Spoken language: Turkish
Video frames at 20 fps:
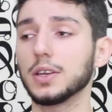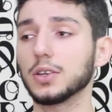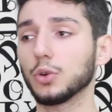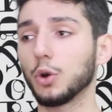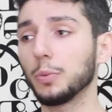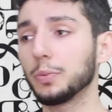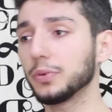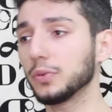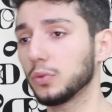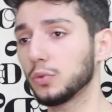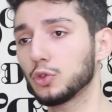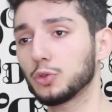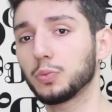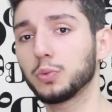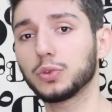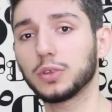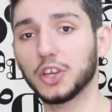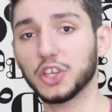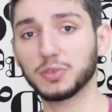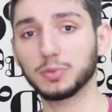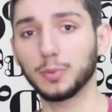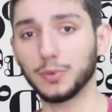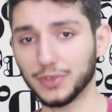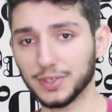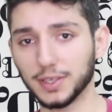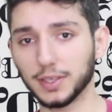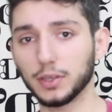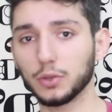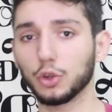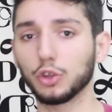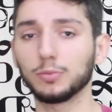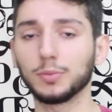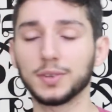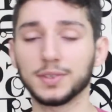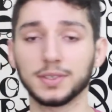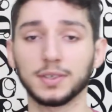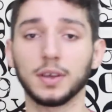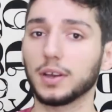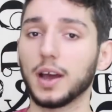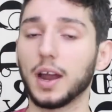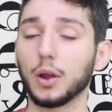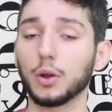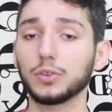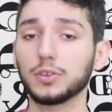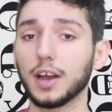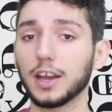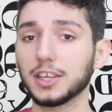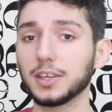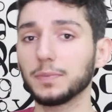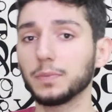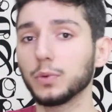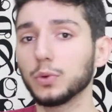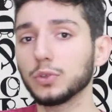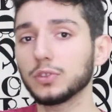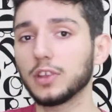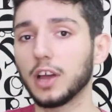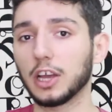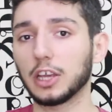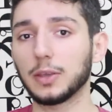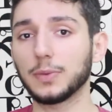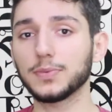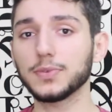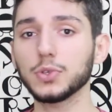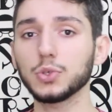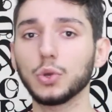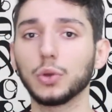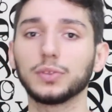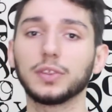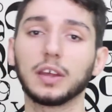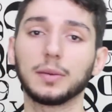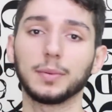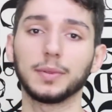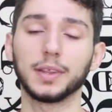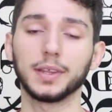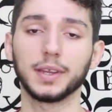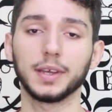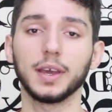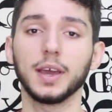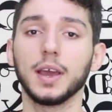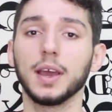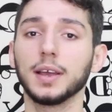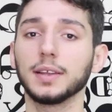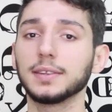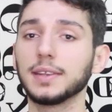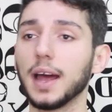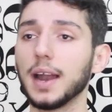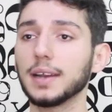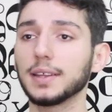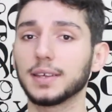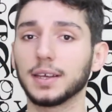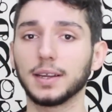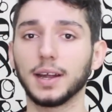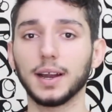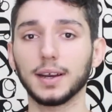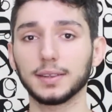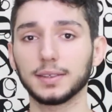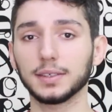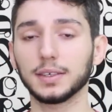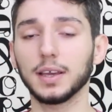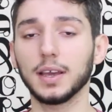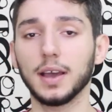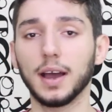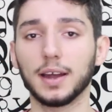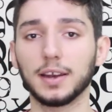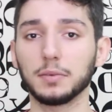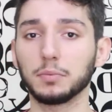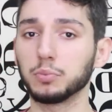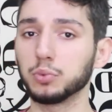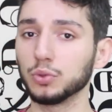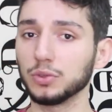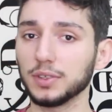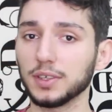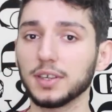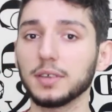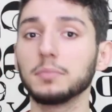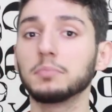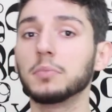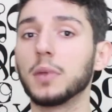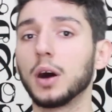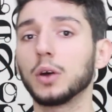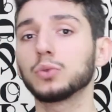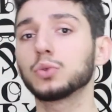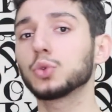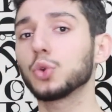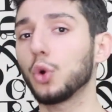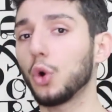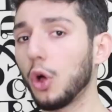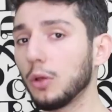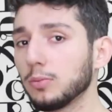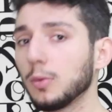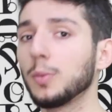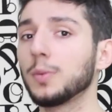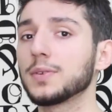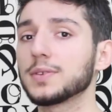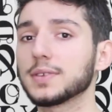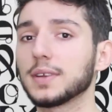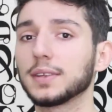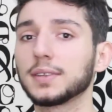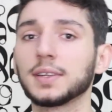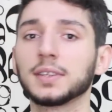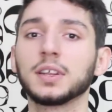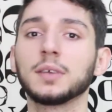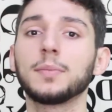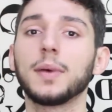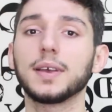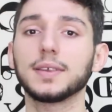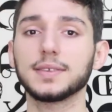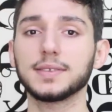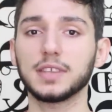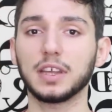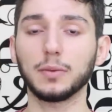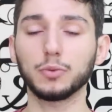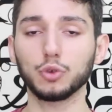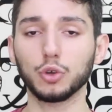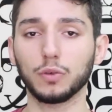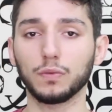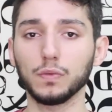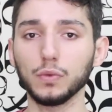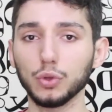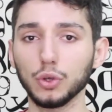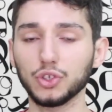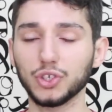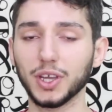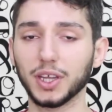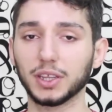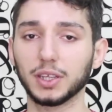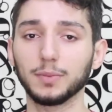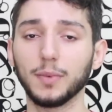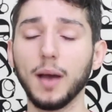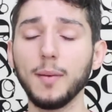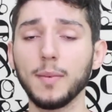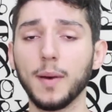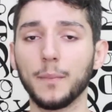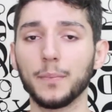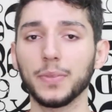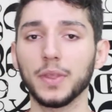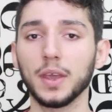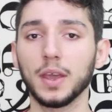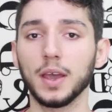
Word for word: open dispute açmamıza neden olması, kargo takipli ürün takipsiz göndermeleri derken artık hani bunları mağdur olmamanız adına da ben sizlere çok video çektim ama